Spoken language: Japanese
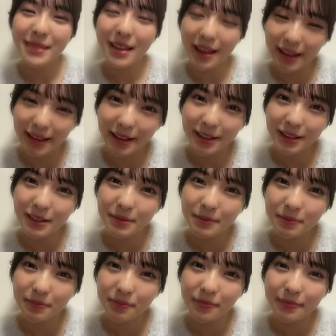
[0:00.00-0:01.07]
はい
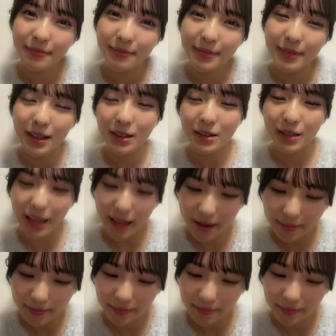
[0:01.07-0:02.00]
なので